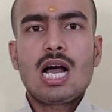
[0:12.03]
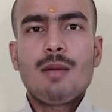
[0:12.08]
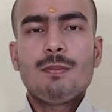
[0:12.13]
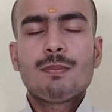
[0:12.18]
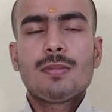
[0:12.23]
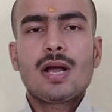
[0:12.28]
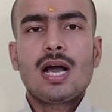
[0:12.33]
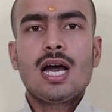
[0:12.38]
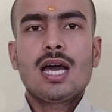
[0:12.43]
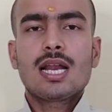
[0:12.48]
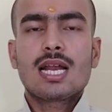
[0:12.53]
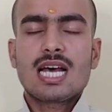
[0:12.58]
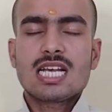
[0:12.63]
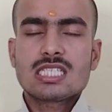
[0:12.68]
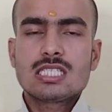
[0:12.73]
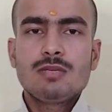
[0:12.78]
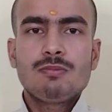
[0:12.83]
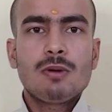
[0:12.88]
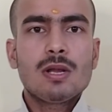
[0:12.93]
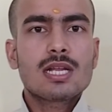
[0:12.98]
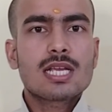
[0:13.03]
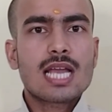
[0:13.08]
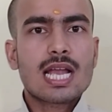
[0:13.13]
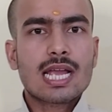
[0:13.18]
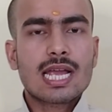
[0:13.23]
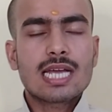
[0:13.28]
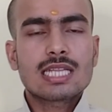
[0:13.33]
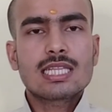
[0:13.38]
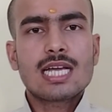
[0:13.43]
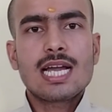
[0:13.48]
आपका राशिफल क्या
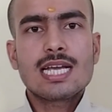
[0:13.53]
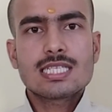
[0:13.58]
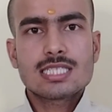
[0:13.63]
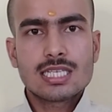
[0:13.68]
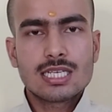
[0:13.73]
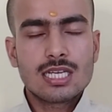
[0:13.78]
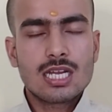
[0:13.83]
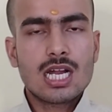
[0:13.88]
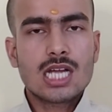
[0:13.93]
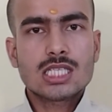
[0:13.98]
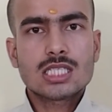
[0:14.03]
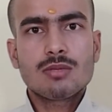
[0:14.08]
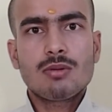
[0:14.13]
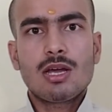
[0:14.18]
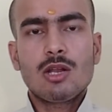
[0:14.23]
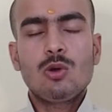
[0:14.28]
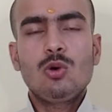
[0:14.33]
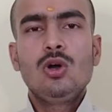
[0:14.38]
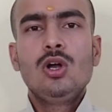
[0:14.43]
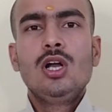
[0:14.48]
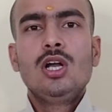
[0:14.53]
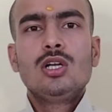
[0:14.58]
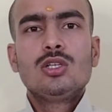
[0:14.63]
कहता है सिंह राशि वालों